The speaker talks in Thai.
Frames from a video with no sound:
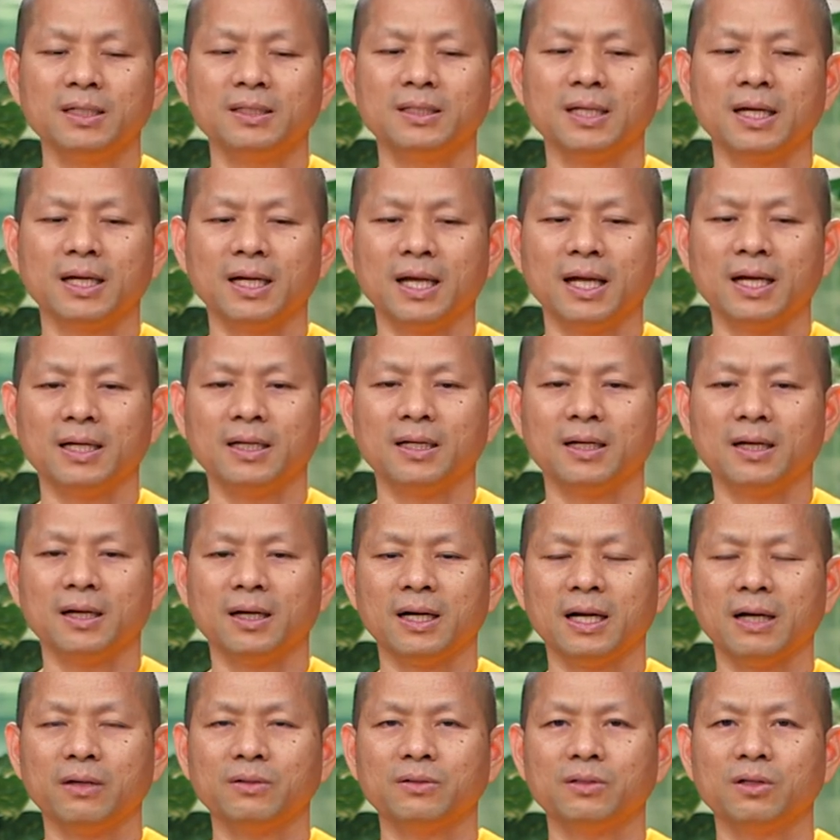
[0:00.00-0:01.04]
ดังนั้น
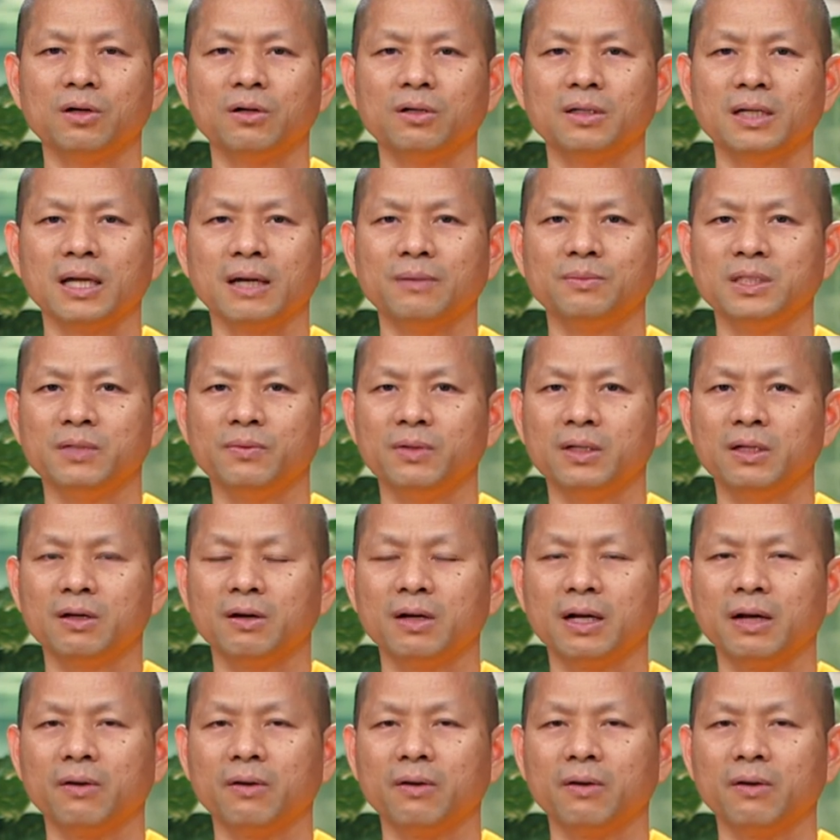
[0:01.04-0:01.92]
เราต้องทำชีวิตของ